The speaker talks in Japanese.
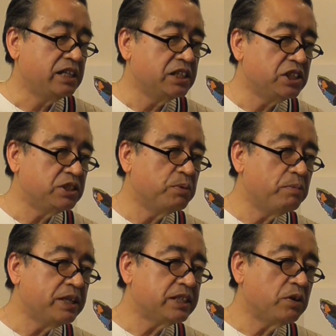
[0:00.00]
先日も
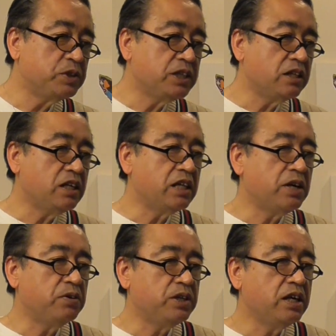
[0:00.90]
お前さんがおっしゃっていた
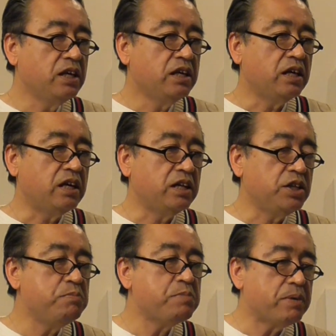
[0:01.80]
ように
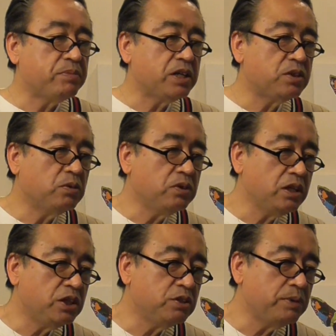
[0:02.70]
人弁人
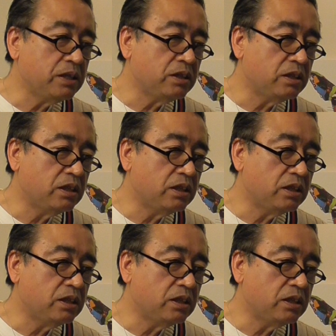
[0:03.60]
に夢